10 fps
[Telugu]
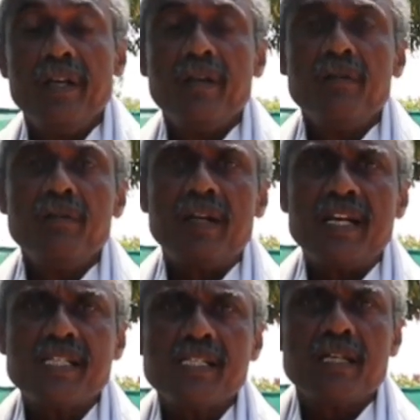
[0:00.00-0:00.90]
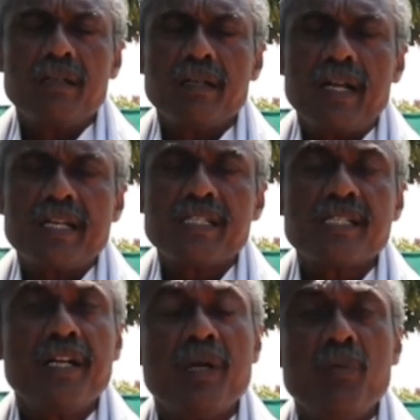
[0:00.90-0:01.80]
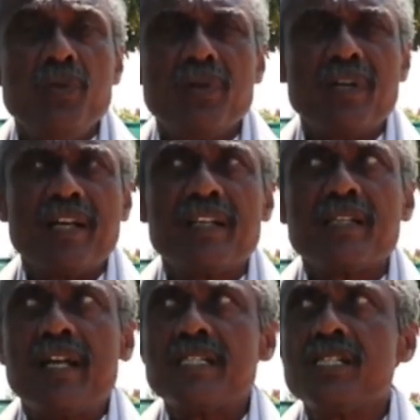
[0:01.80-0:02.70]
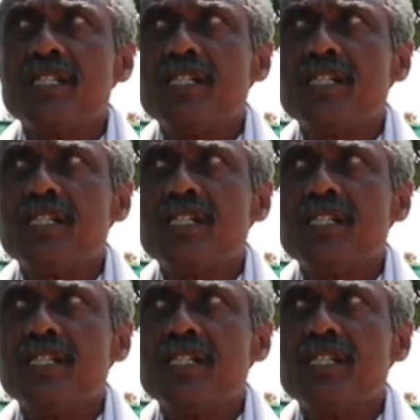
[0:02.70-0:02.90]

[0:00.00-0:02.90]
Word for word: నేను క్లాసెస్ క్లాసెస్ కంటే ముందు క్లాసెస్